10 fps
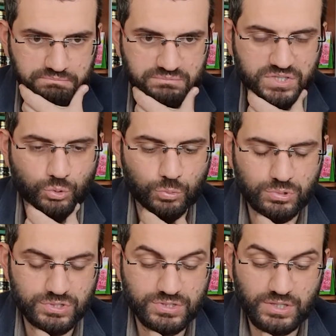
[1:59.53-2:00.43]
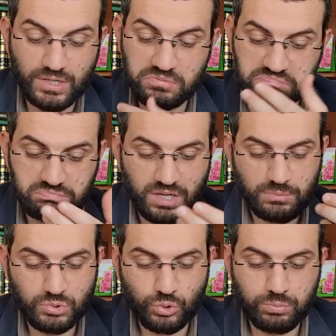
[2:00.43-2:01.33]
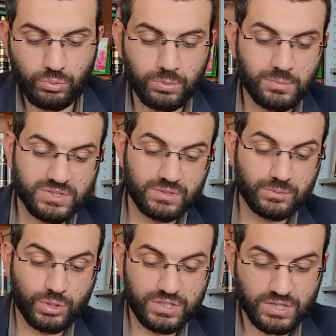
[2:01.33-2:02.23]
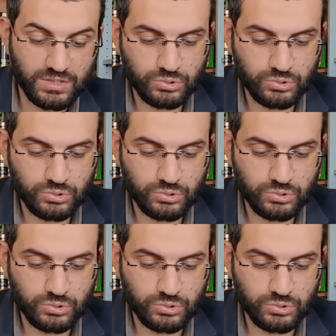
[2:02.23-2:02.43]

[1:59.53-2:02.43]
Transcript: işte obeziteye, birçok probleme sebep olacağını